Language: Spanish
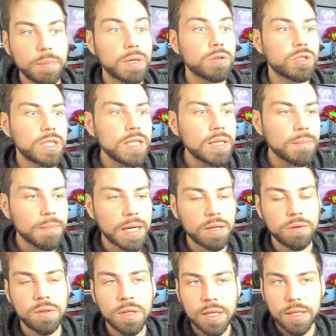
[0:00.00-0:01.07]
Pero sin
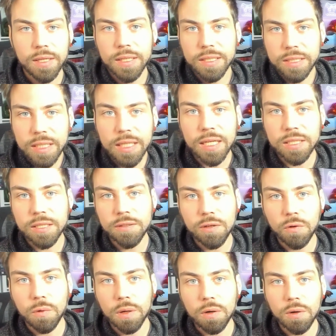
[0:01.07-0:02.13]
embargo, sí que ha sido
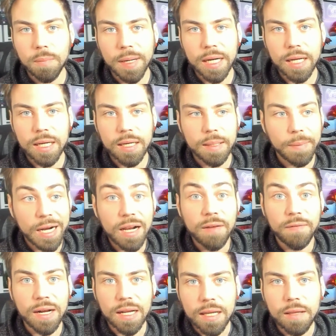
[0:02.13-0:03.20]
el juego para, para
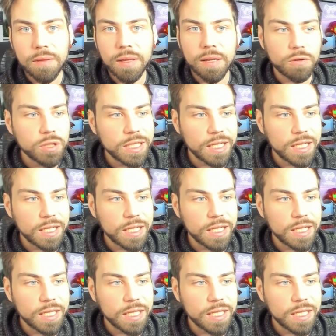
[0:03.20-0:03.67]
la franquicia, ¿no?